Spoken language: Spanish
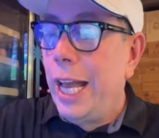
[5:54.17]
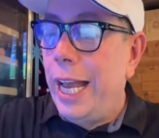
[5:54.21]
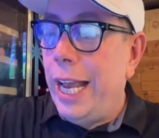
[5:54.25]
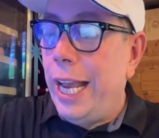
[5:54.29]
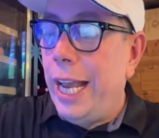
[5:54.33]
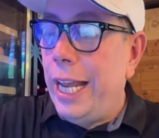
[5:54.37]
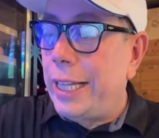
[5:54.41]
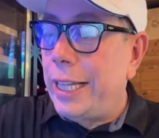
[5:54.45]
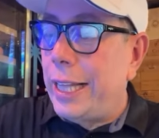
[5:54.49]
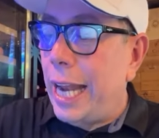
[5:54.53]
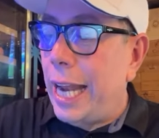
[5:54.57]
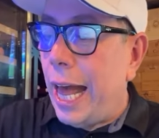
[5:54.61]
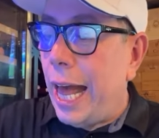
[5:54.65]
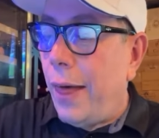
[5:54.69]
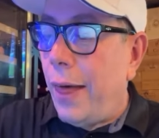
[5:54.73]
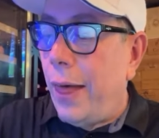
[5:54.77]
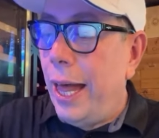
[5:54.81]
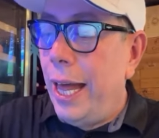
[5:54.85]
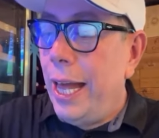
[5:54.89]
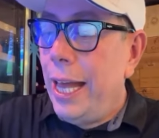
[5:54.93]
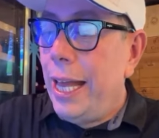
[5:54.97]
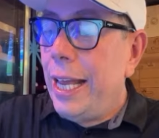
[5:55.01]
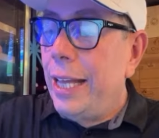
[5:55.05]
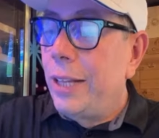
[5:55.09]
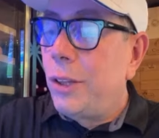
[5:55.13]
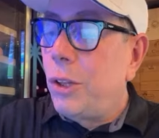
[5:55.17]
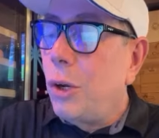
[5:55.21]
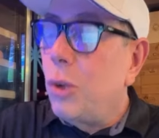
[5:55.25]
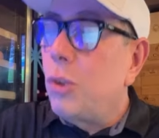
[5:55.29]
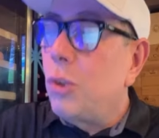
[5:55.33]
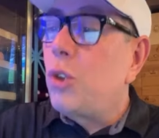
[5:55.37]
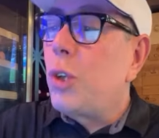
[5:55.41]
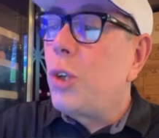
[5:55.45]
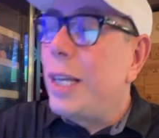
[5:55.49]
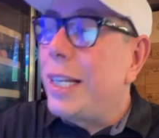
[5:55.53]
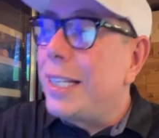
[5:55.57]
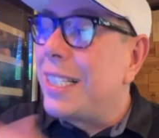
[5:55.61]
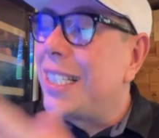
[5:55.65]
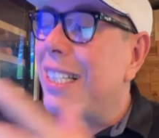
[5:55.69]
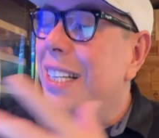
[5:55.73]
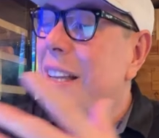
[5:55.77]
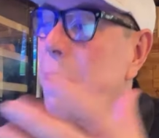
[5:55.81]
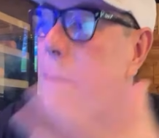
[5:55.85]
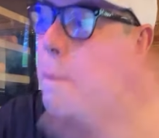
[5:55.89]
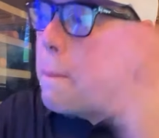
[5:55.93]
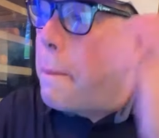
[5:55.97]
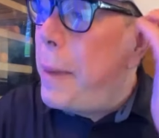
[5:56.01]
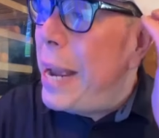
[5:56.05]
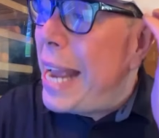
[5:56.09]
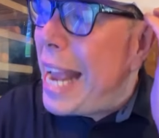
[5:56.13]
Estrada. Entonces,
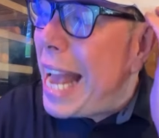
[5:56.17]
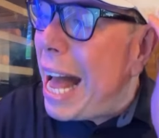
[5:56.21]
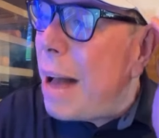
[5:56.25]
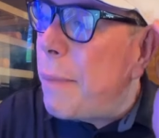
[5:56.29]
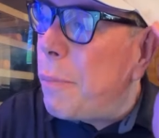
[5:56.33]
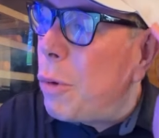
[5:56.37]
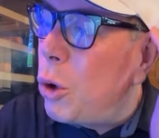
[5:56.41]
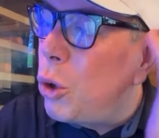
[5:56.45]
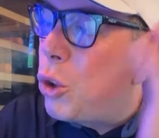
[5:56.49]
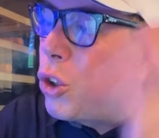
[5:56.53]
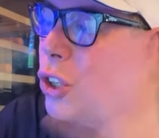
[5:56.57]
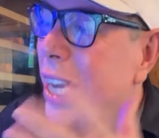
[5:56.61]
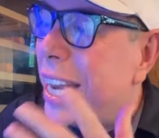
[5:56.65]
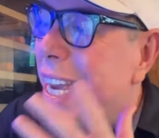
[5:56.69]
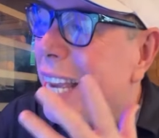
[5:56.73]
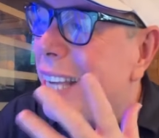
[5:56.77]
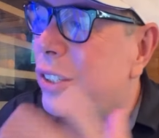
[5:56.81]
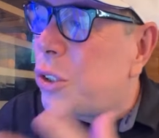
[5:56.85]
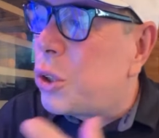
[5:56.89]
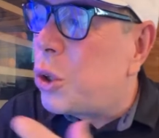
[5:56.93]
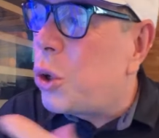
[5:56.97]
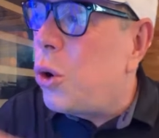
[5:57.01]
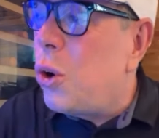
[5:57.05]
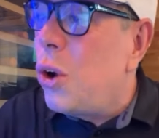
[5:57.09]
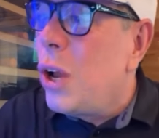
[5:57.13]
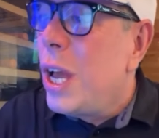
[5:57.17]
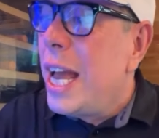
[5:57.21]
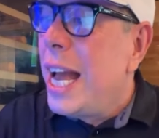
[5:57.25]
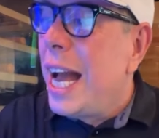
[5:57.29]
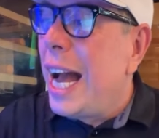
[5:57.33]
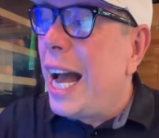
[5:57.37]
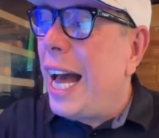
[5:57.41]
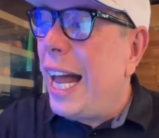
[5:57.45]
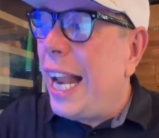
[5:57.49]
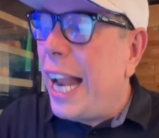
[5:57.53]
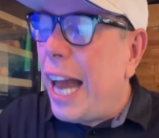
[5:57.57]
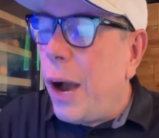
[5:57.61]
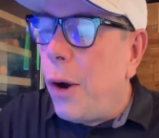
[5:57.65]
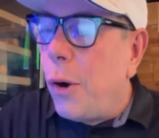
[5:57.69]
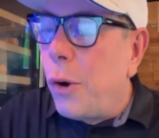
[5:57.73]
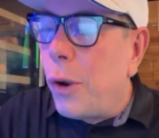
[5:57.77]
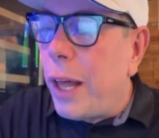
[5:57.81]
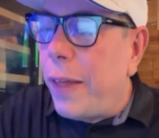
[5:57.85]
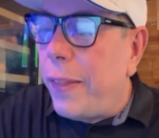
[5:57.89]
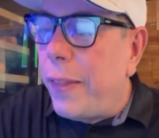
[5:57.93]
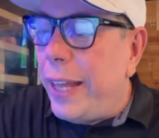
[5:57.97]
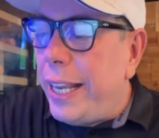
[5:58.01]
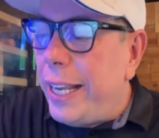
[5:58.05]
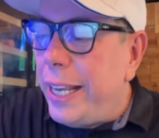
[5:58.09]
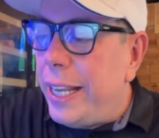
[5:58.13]
veamos eso a la
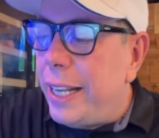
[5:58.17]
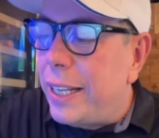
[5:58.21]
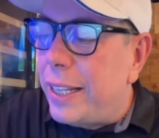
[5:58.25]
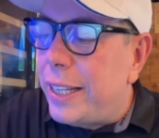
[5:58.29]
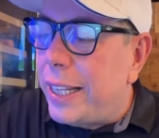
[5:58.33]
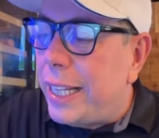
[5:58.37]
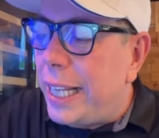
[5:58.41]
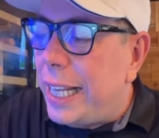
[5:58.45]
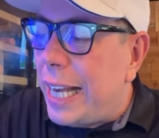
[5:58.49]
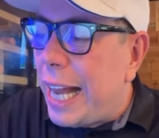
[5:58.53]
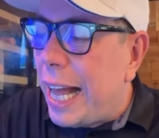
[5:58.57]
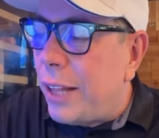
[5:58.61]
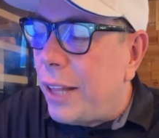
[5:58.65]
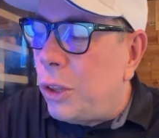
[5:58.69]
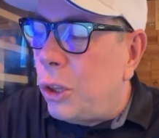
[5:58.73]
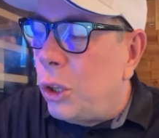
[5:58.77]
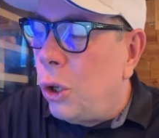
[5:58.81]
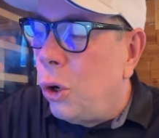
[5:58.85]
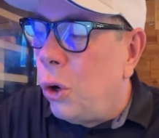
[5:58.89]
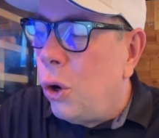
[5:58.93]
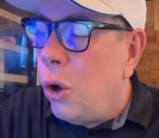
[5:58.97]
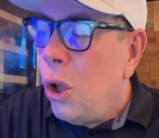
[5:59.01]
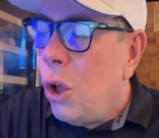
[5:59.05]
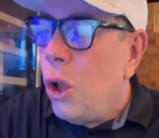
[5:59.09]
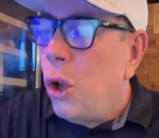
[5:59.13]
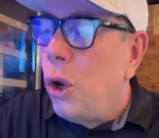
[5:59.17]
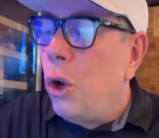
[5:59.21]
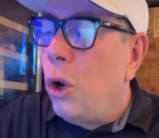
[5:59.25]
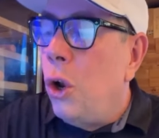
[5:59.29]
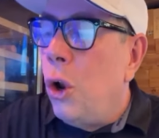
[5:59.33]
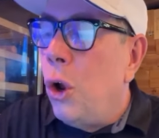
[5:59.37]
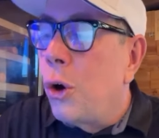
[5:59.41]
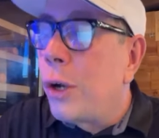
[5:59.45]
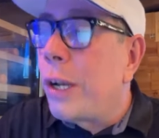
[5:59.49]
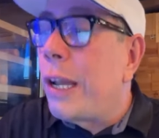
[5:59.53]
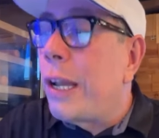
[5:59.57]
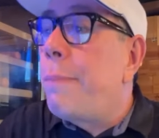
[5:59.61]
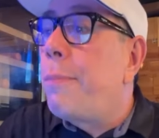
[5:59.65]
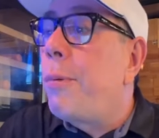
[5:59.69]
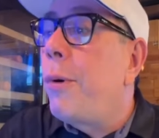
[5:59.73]
hora de ir tirando lo que